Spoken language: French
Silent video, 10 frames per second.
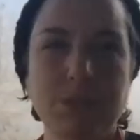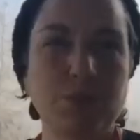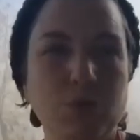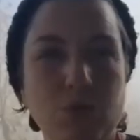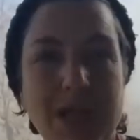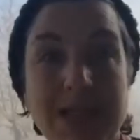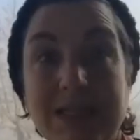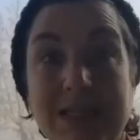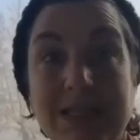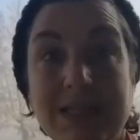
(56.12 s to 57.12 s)
petit peu de
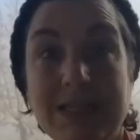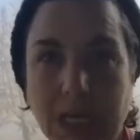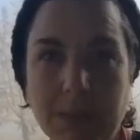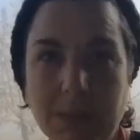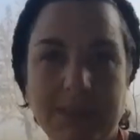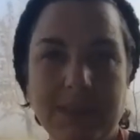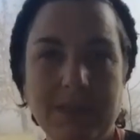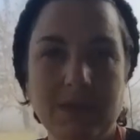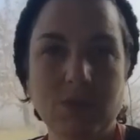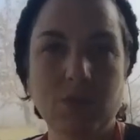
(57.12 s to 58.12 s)
la
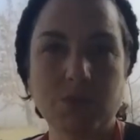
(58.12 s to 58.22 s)
lithothérapie,